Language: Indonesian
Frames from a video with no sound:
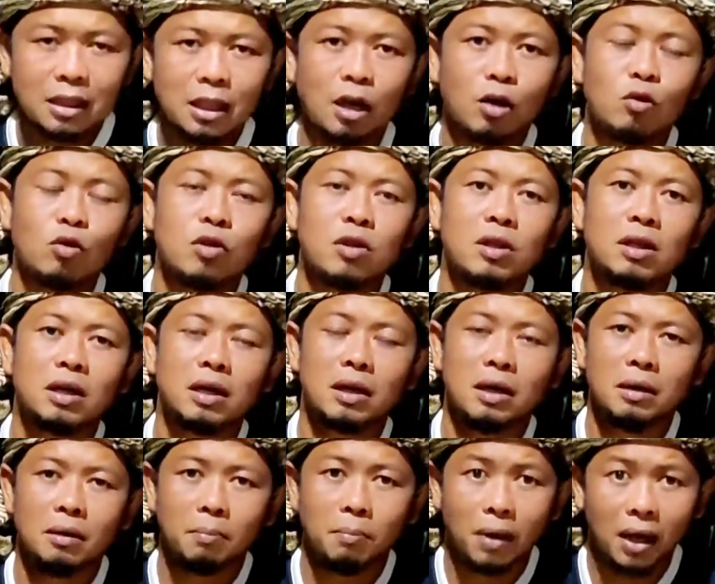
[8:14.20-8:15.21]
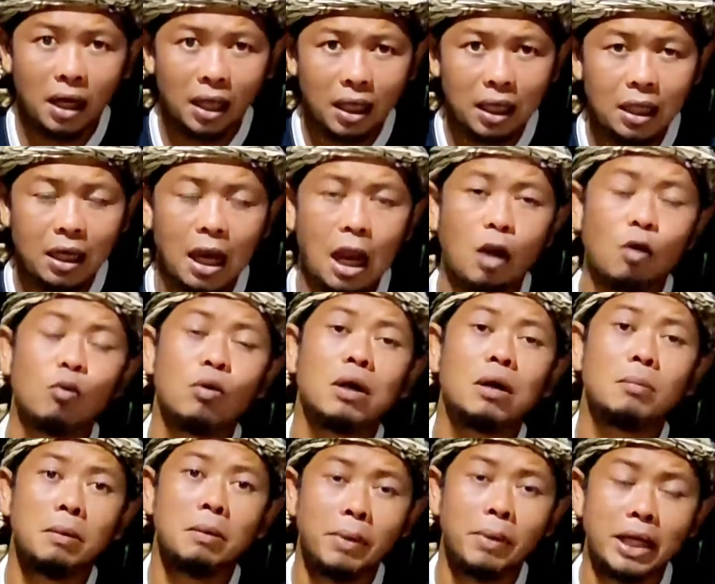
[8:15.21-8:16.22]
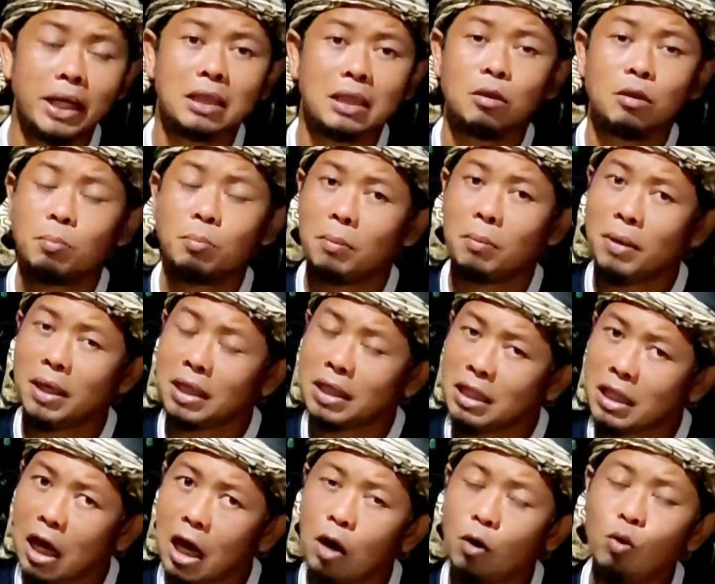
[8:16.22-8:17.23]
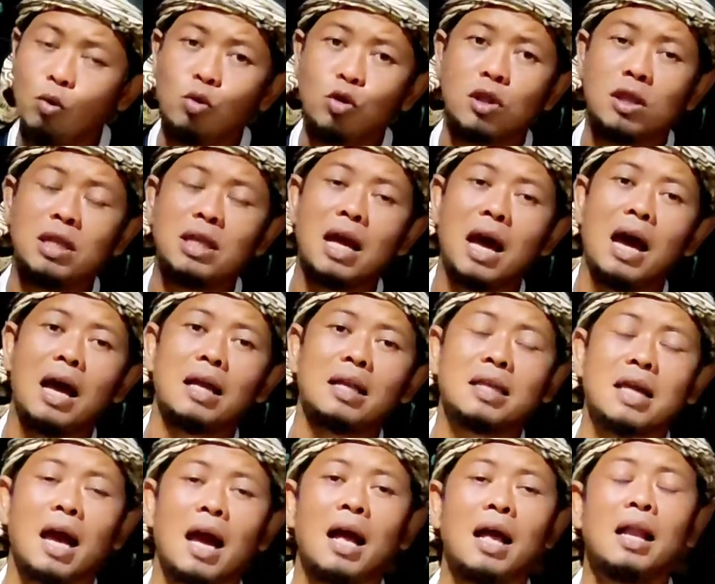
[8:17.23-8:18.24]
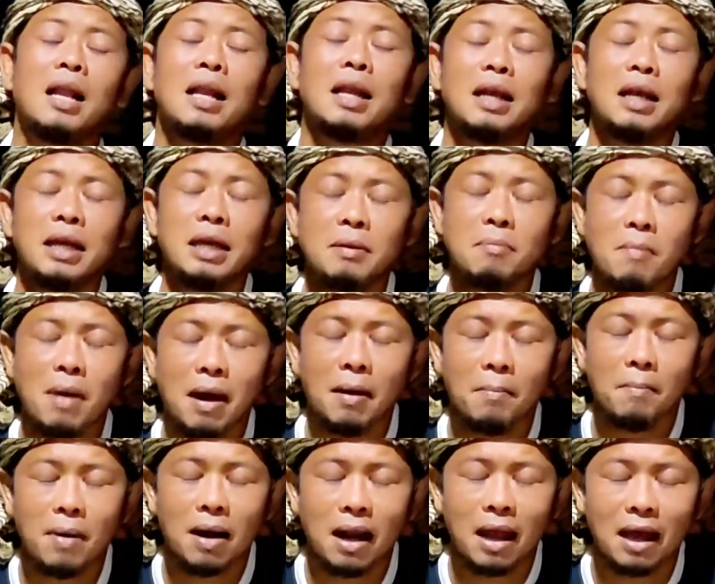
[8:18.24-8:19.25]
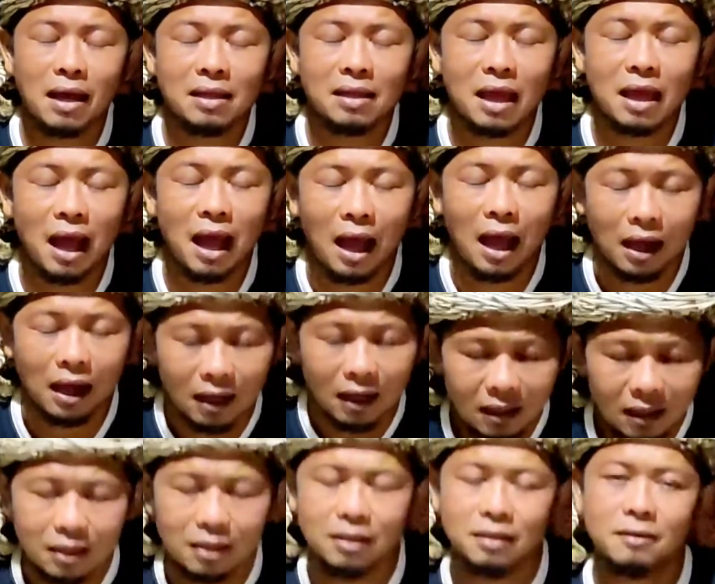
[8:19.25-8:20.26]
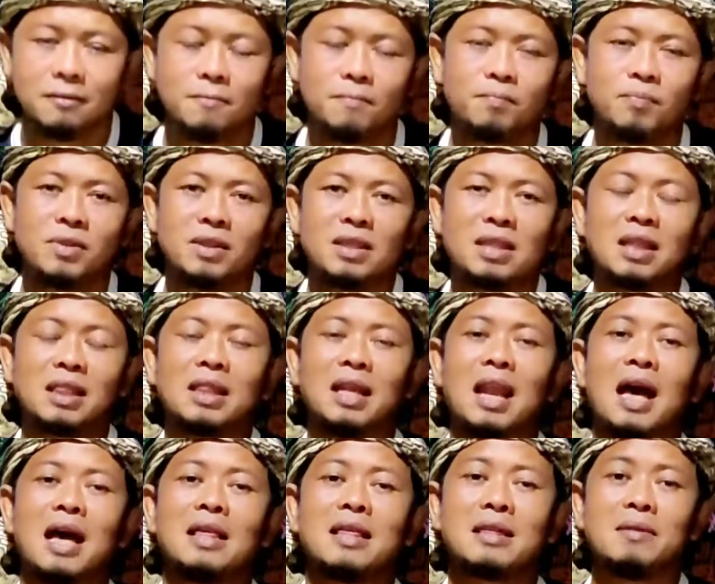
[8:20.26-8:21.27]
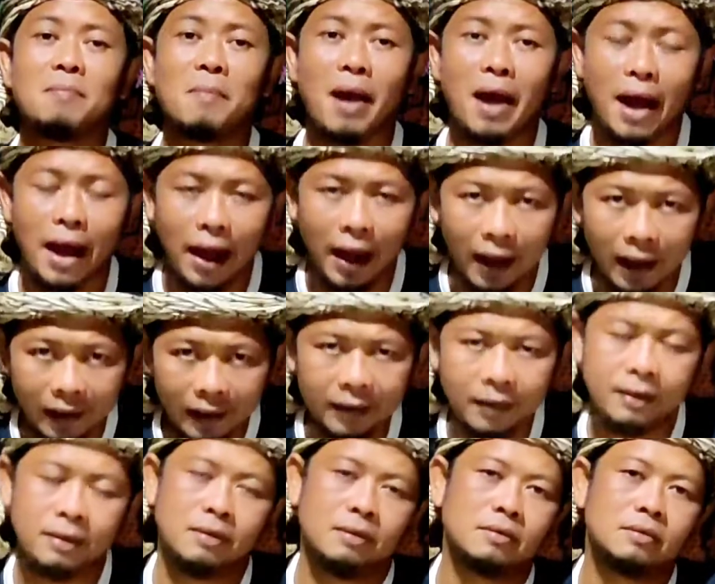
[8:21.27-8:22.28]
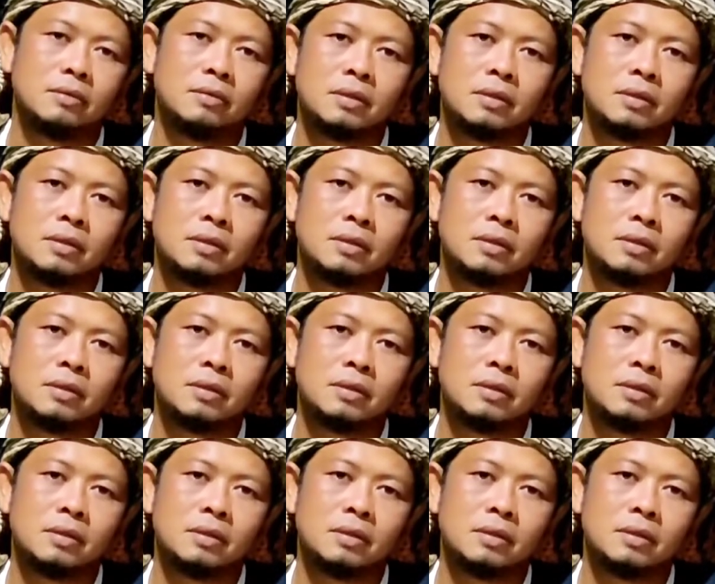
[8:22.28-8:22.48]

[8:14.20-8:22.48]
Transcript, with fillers: terus ke benih lalu ke bibit bibitnya usianya 15 hari setelah semai